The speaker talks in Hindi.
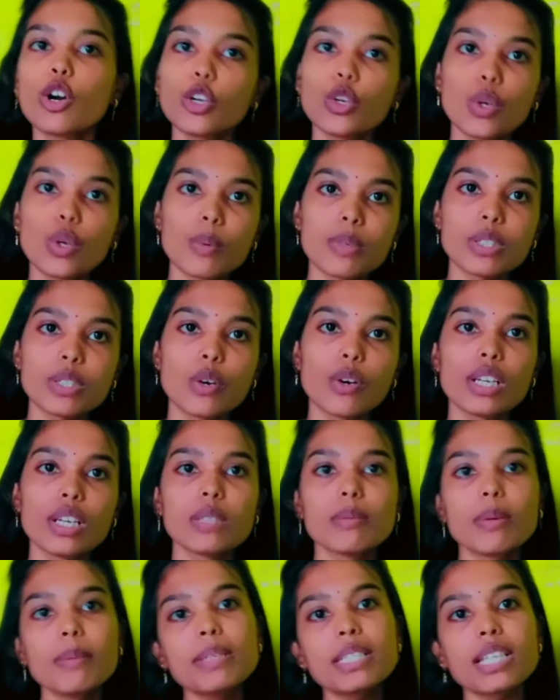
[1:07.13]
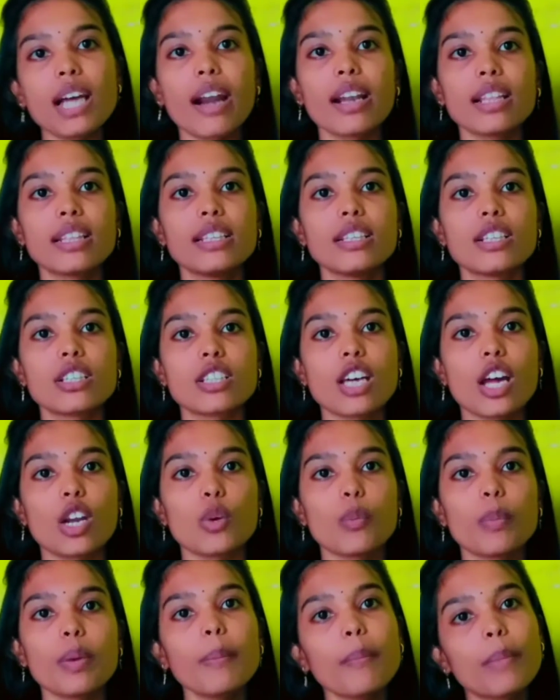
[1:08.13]
ऑटोनॉमस कॉलेज में भी साढ़े तीन
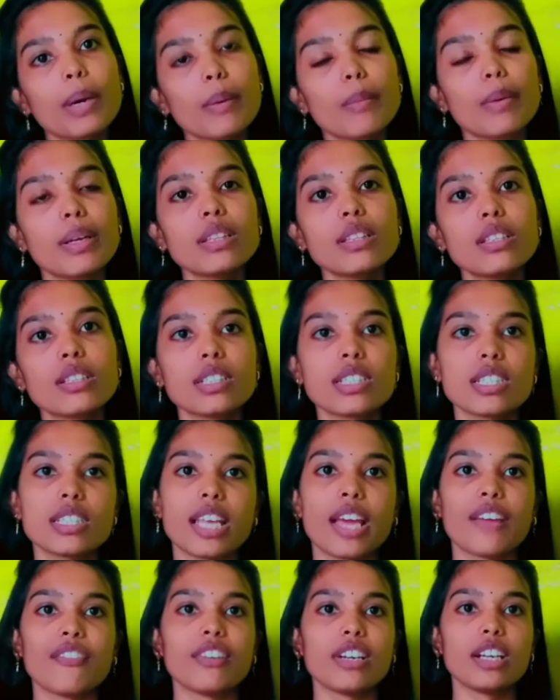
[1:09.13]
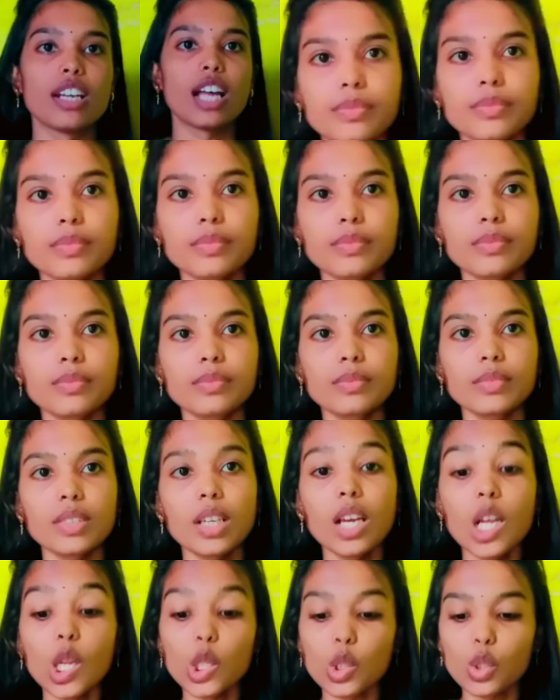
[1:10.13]
हज़ार रुपये पर मंथ स्टाइफंड आती
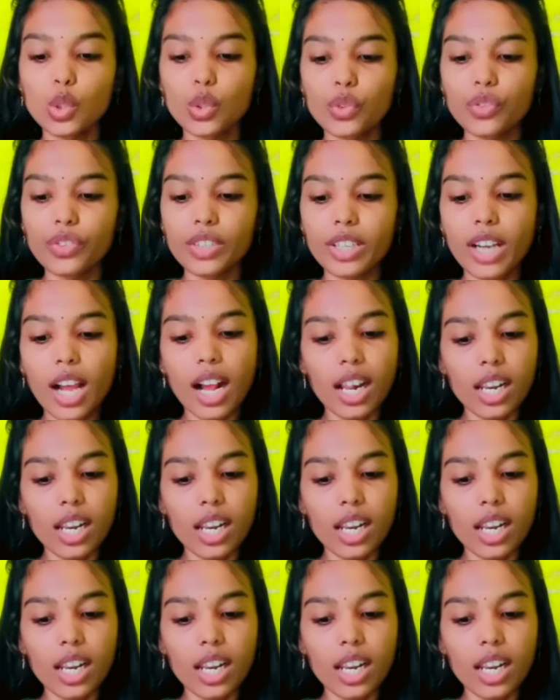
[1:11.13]
है तो फिर